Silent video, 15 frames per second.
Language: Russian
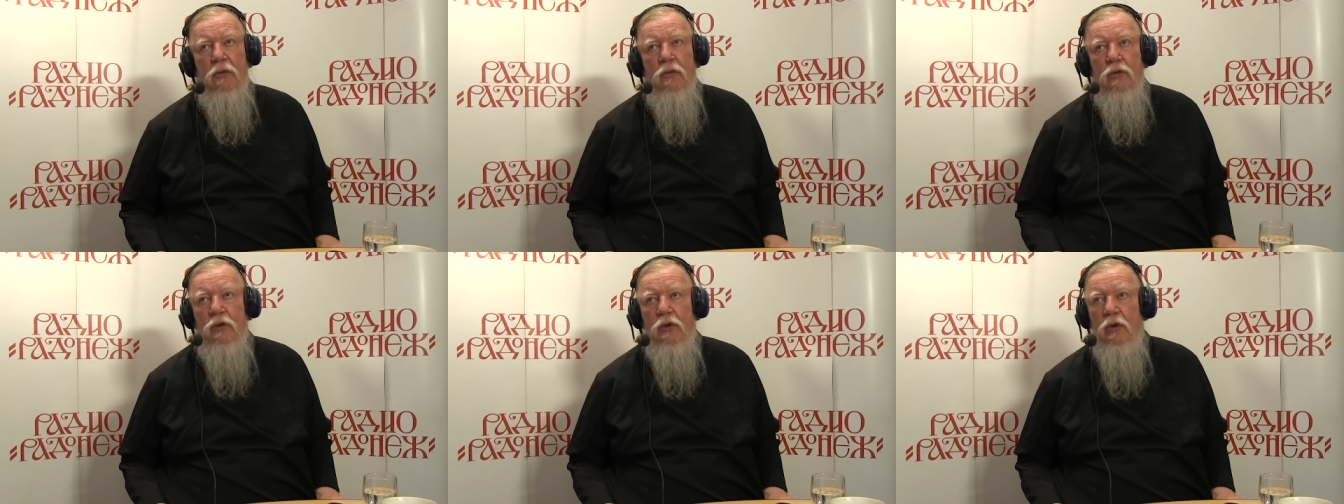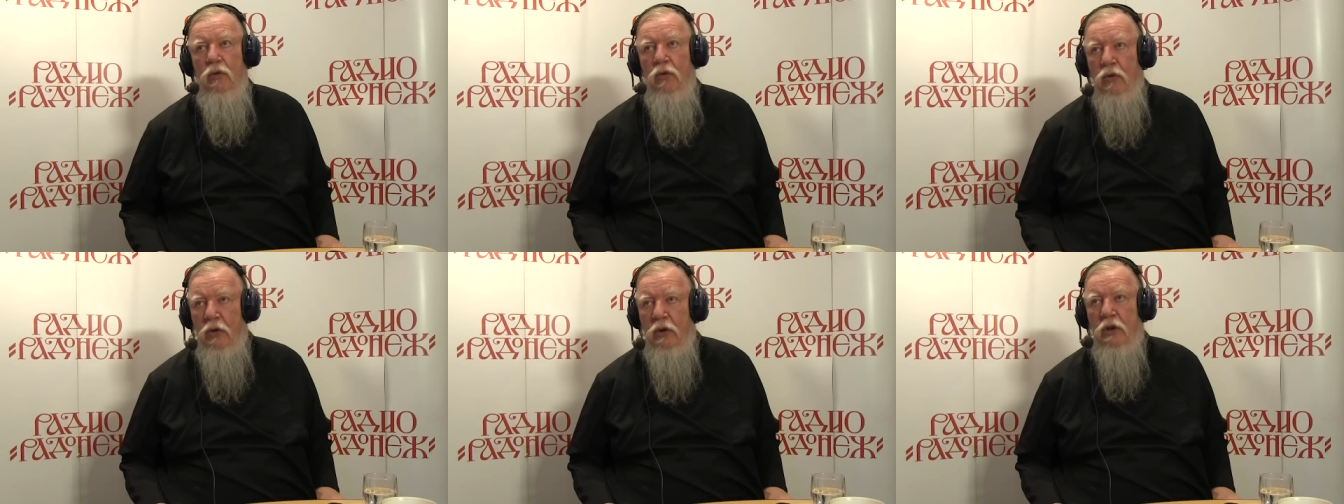уже
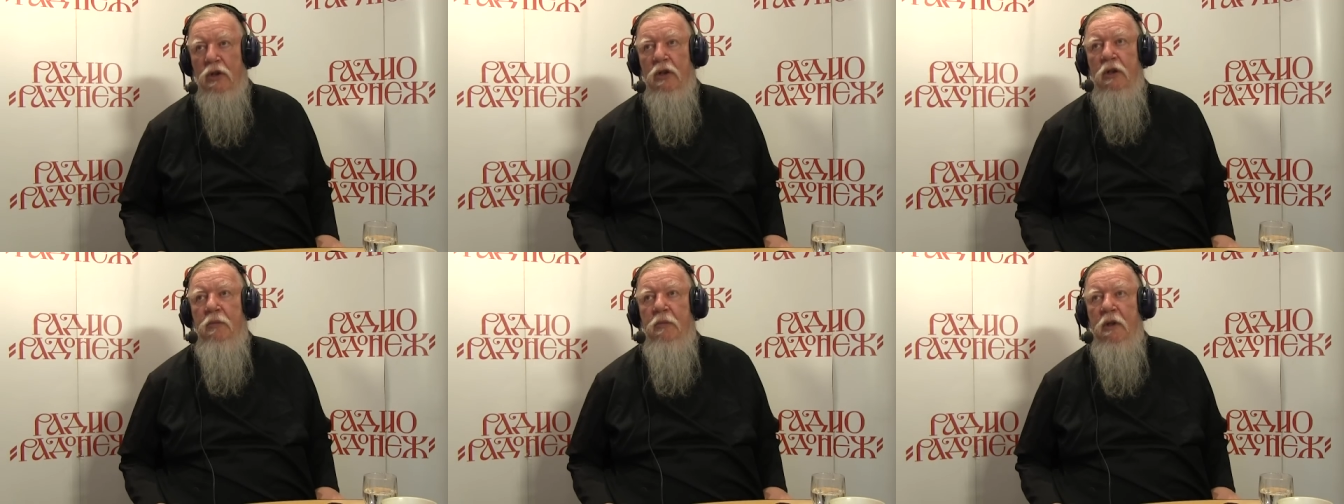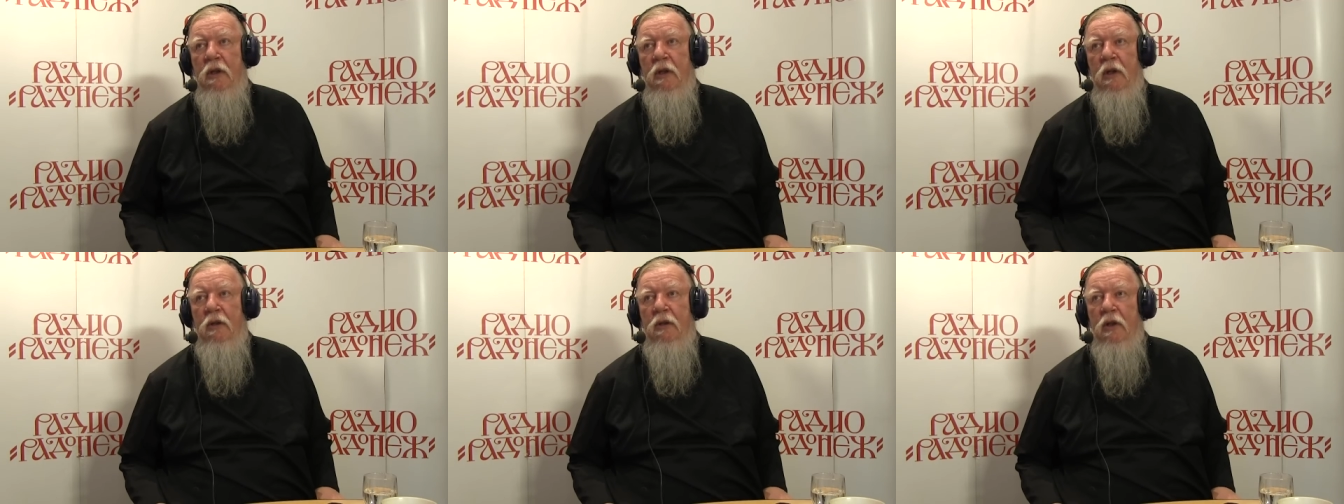уходишь от
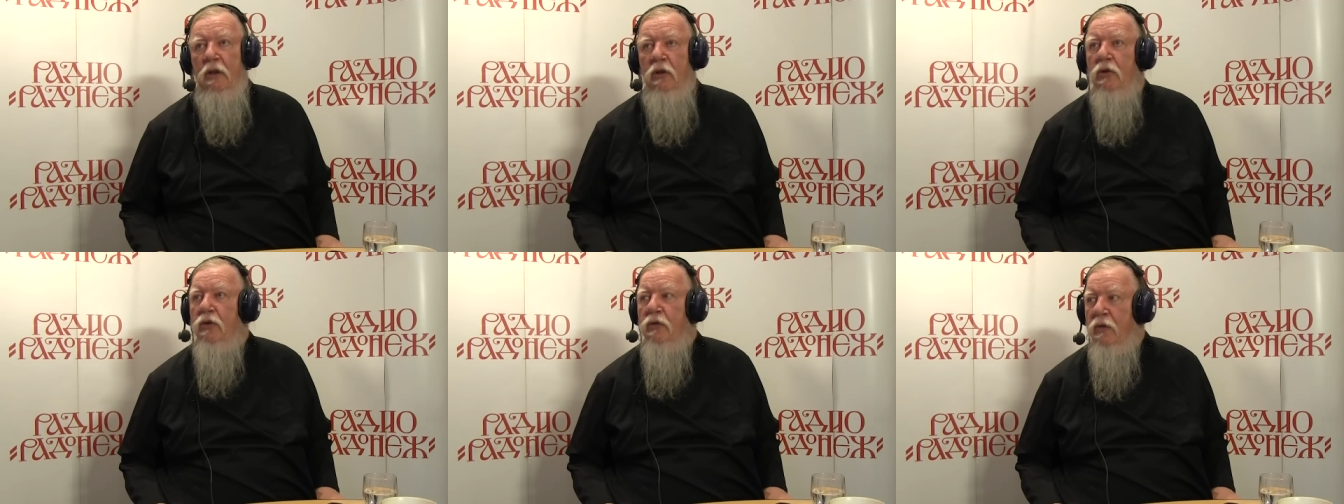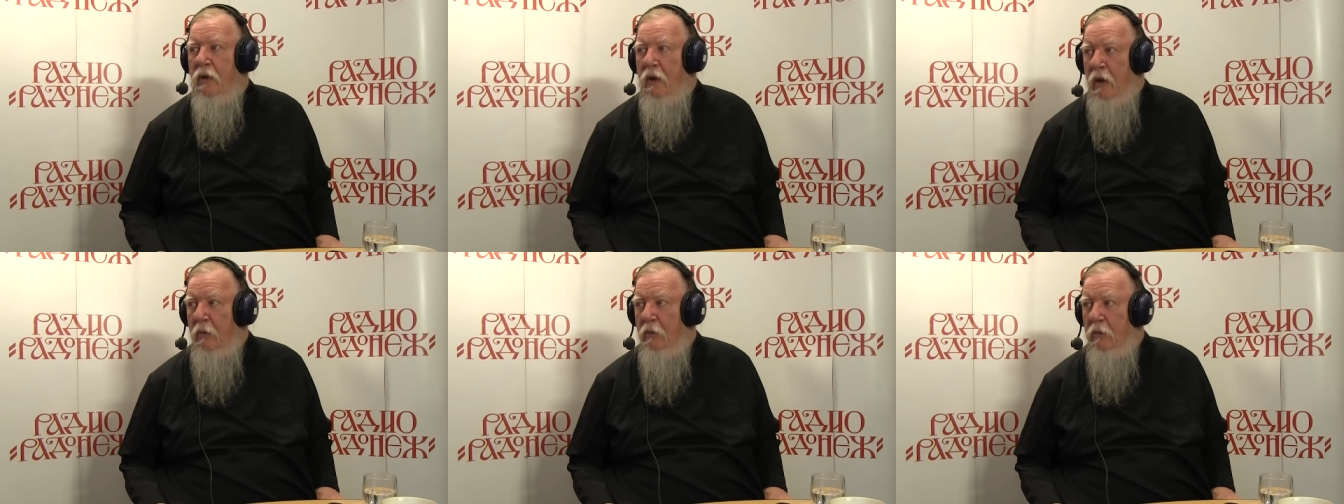меня, а ты идешь в
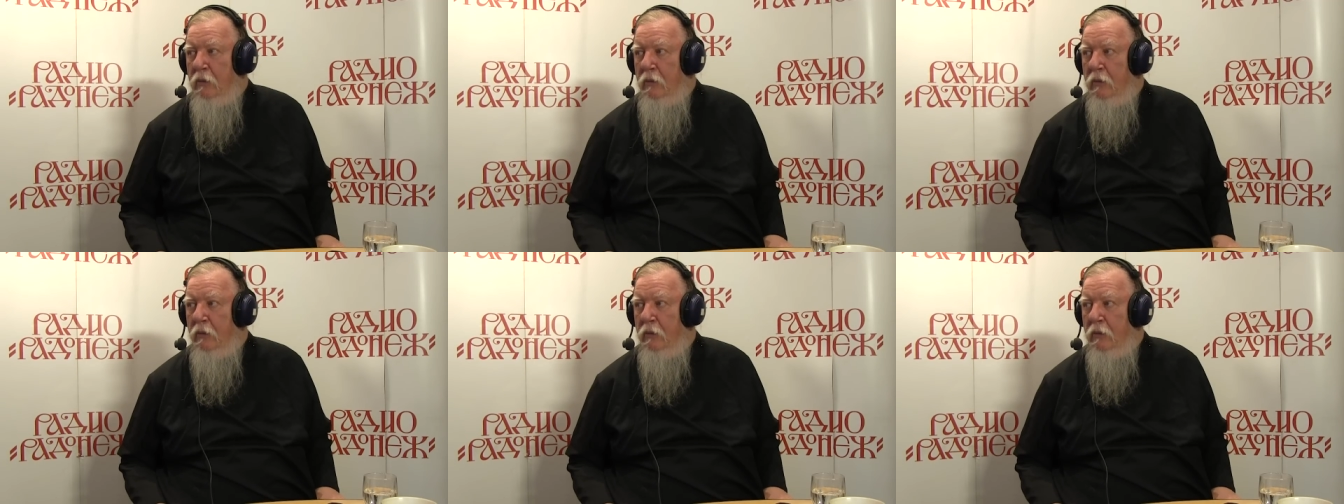храм.